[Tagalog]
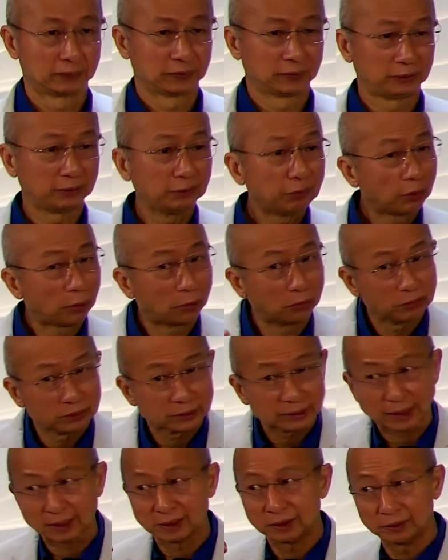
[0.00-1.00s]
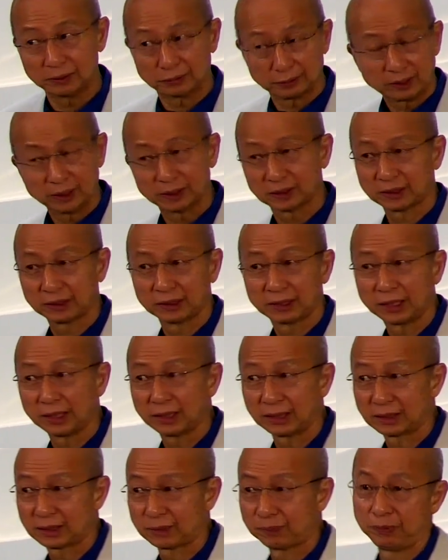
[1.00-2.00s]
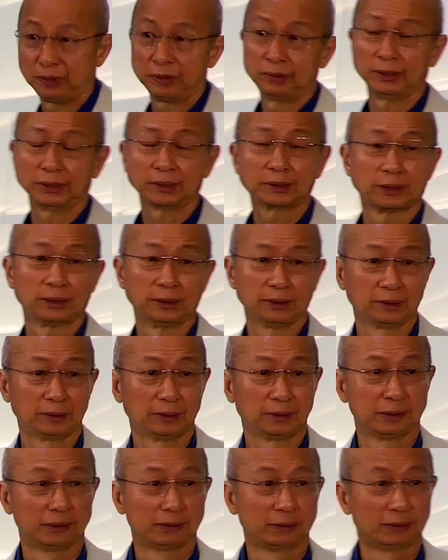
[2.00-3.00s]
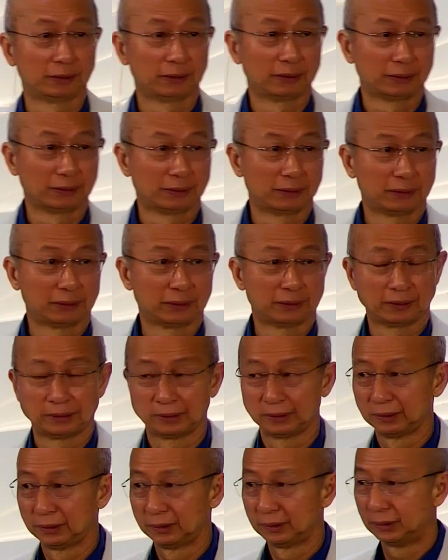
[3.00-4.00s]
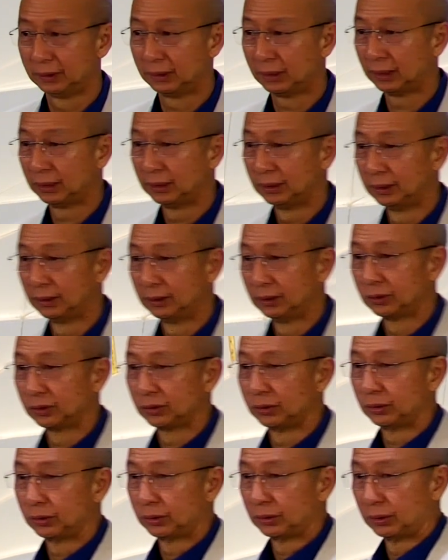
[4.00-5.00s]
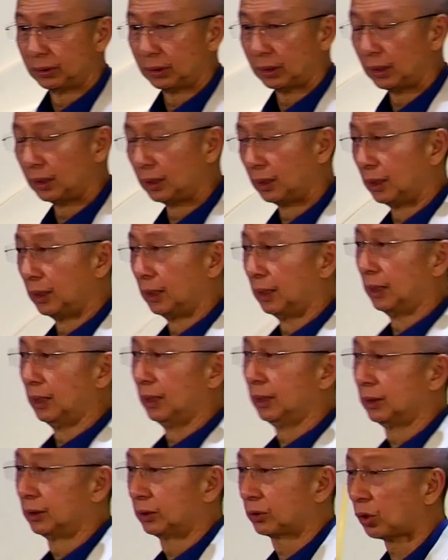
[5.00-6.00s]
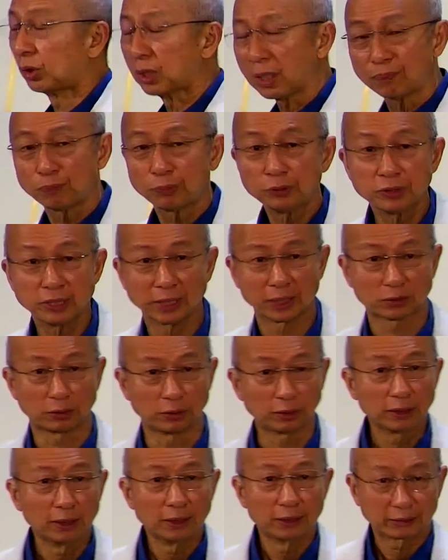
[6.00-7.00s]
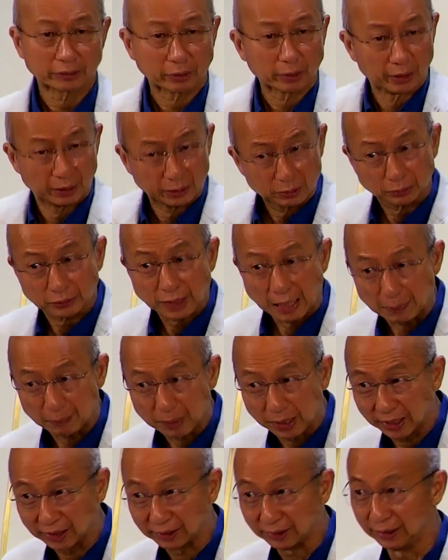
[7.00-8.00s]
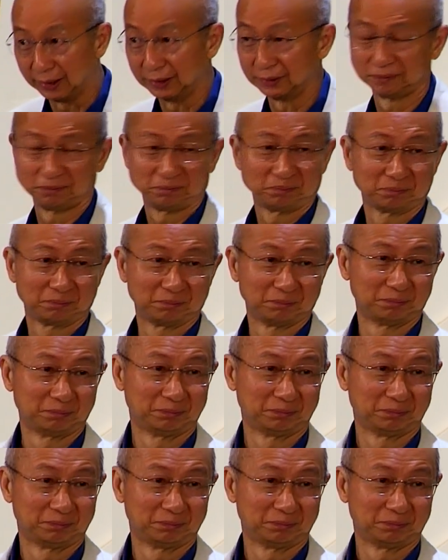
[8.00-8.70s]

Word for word: So ito ay mangyayari kung uh, kaya mong nating pigilan, kaya nating ang pagpipigil sa ating mga sarili. Yes, self-control.